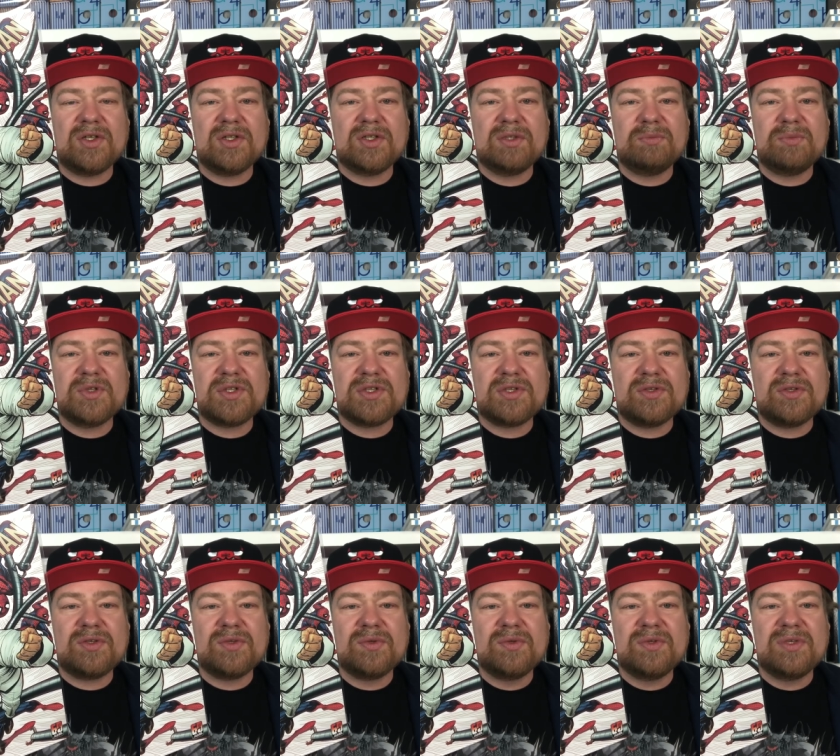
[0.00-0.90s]
Octopus zu
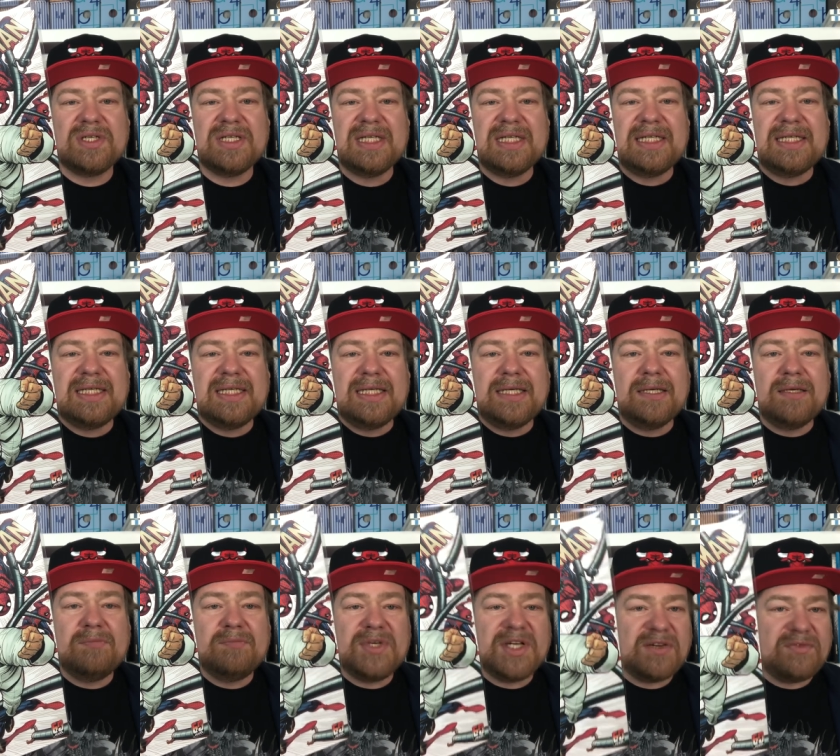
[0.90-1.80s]
tun.
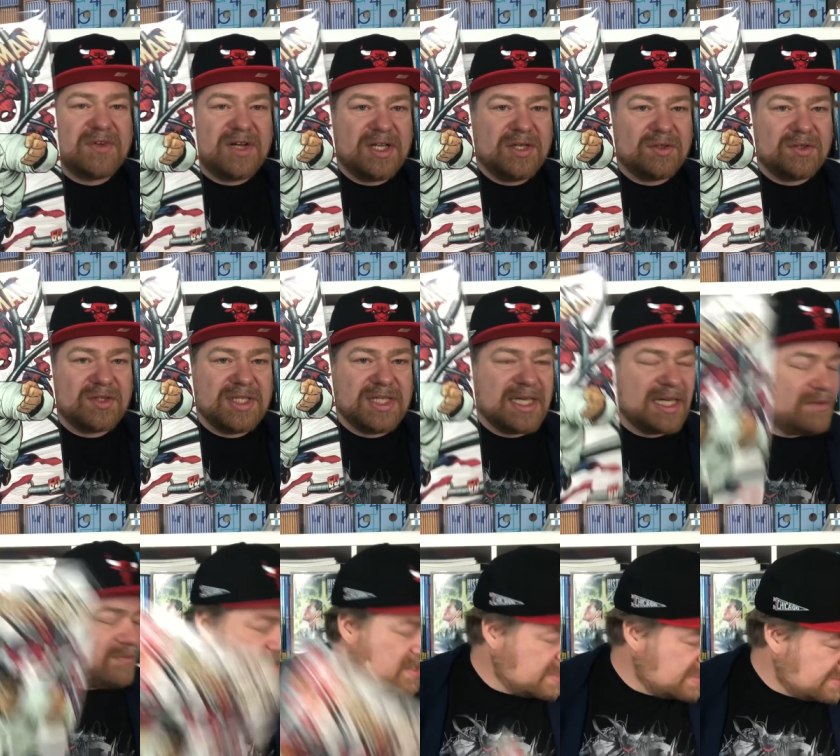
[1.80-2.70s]
Äh, mir gefallen auch die
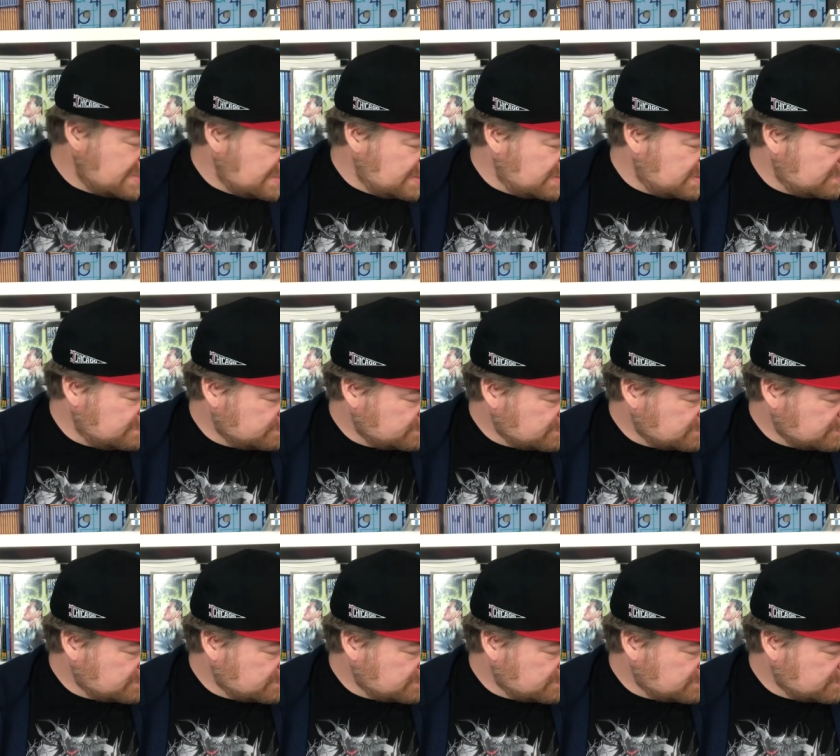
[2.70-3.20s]
Cover sehr,